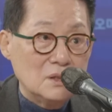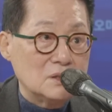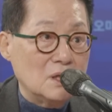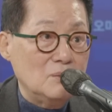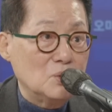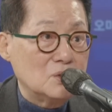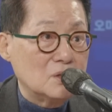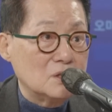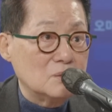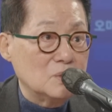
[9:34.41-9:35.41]
잘못
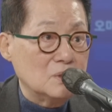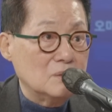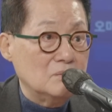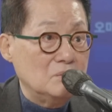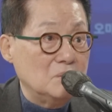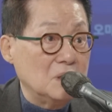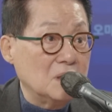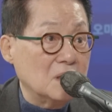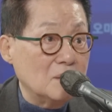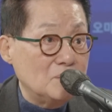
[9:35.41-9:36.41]
떨어지면
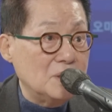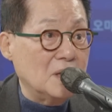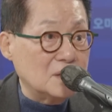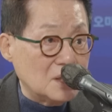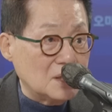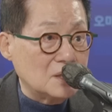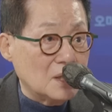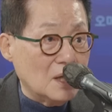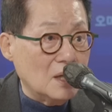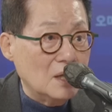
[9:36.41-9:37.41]
민가에 피해가 예,
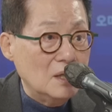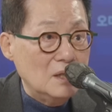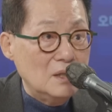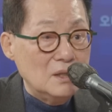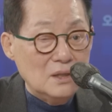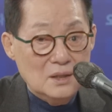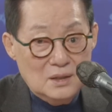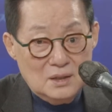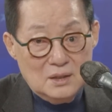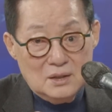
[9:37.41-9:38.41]
생긴다. 자네가.
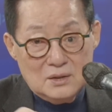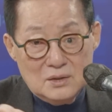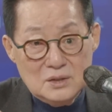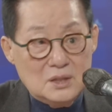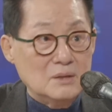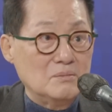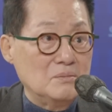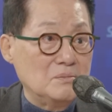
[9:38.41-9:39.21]
예, 네. 그러니까 네.